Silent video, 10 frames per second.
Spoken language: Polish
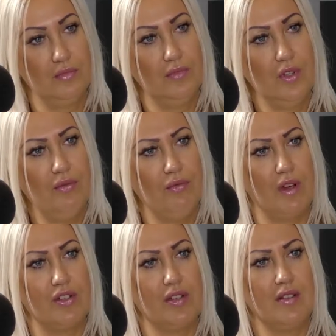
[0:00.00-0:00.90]
No
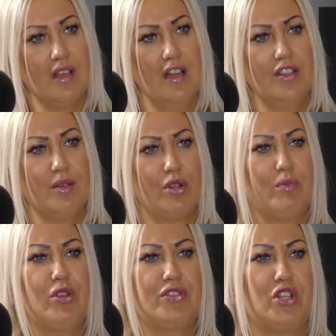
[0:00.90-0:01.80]
właśnie. Co
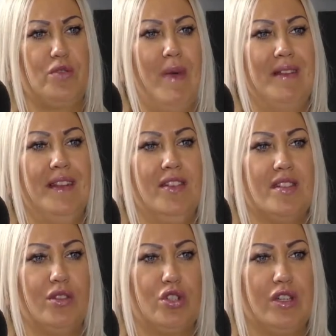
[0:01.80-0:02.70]
możemy dostać mandat
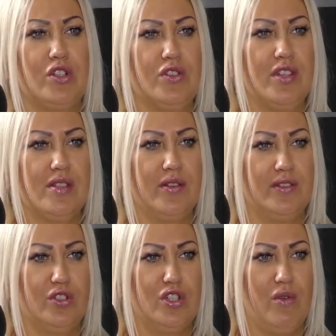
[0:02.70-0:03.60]
za to, że nasze dziecko zjeżdżało